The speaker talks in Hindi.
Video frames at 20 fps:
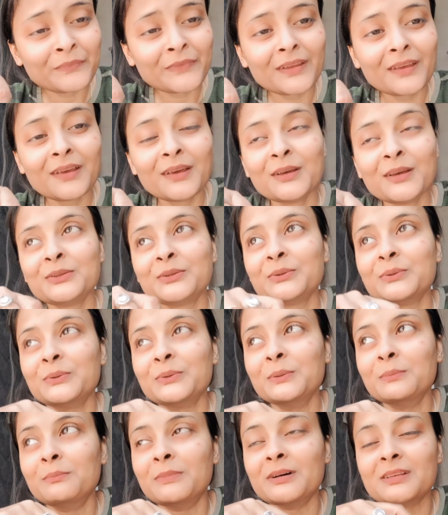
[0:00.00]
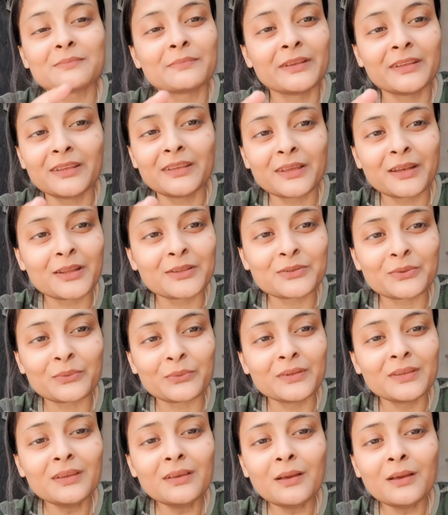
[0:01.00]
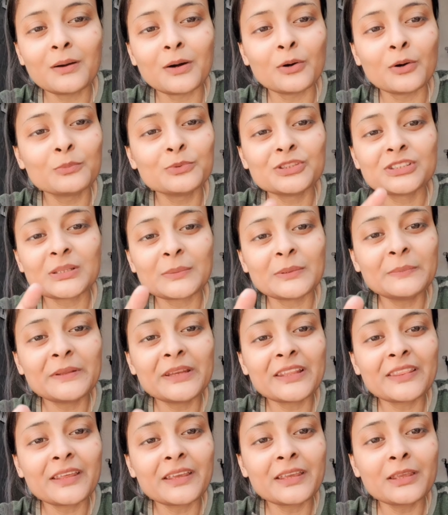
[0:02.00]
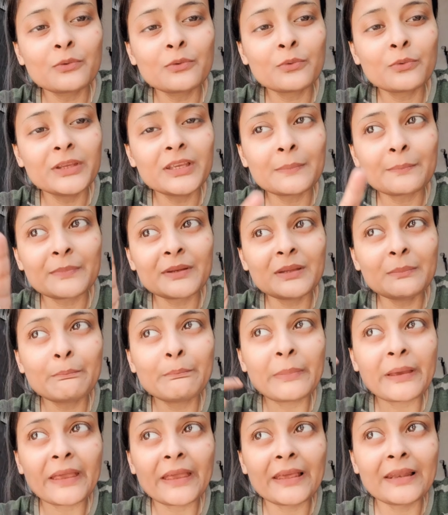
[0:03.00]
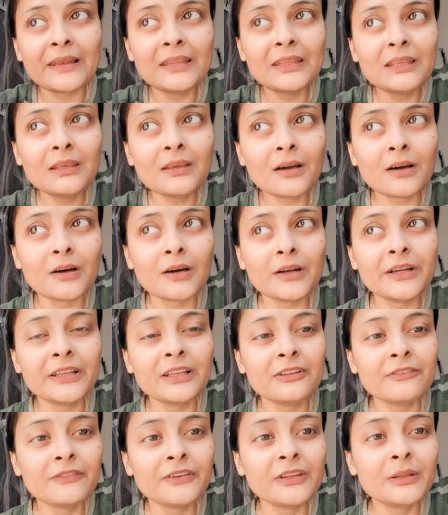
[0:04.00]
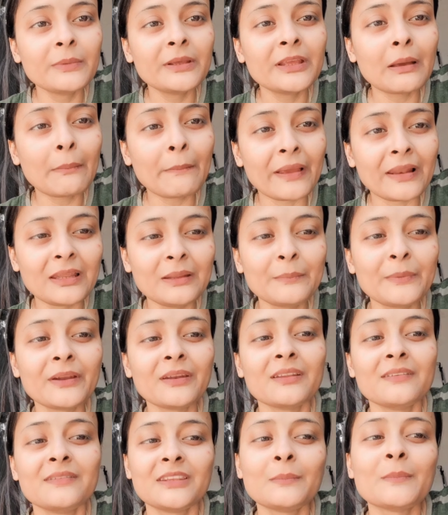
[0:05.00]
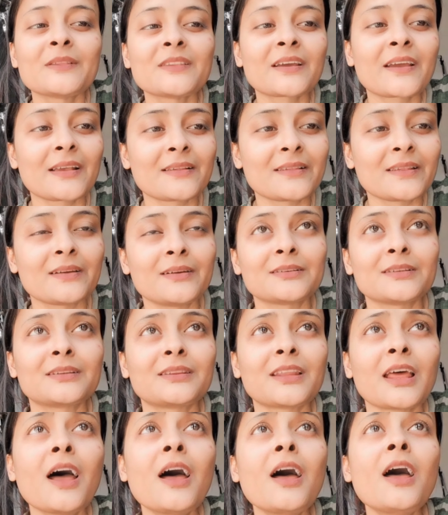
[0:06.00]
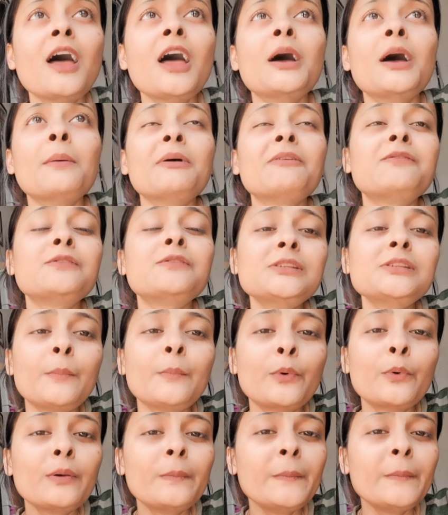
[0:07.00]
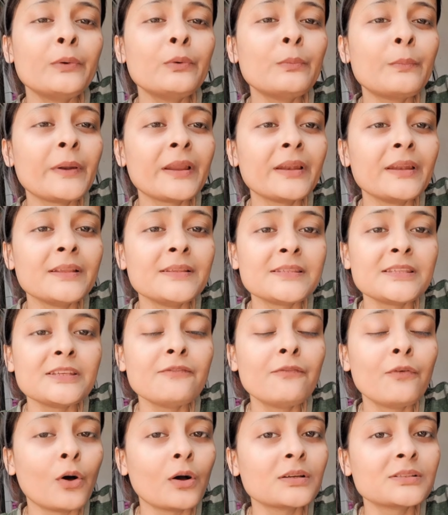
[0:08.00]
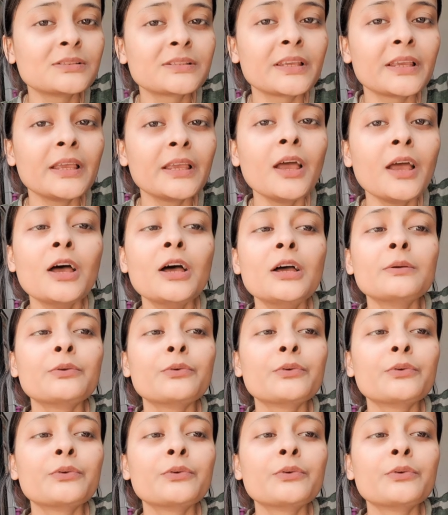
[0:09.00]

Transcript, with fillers: तो बस मैं ये कहना चाहूँगी और मुझे समझ में नहीं आता है कि कोई अपनी पहली डिलीवरी में या पहली प्रेगनेंसी में ऐसा कैसे कर सकता है मैं फुल सपोर्ट में हूँ प्रेगनेंसी ब्लॉग्स के क्योंकि